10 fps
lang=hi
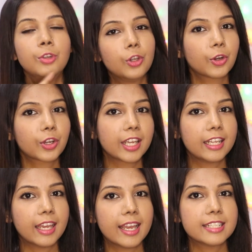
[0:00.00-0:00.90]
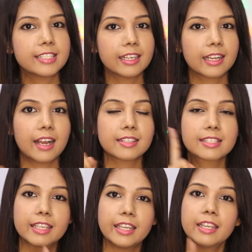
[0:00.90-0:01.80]
उन लोगों के लिए है जिनका
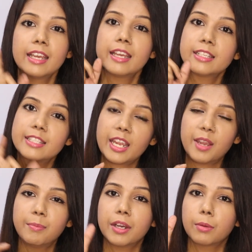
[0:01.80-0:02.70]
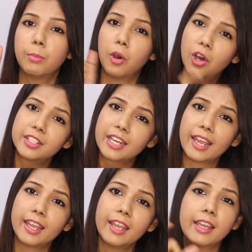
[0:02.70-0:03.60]
स्किन सेम बहुत
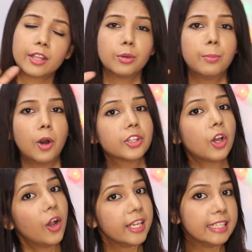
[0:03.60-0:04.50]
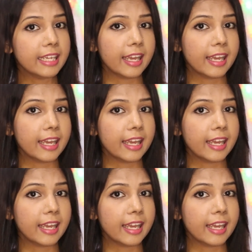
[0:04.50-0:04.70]
ड्राई है या तो बहुत ऑयली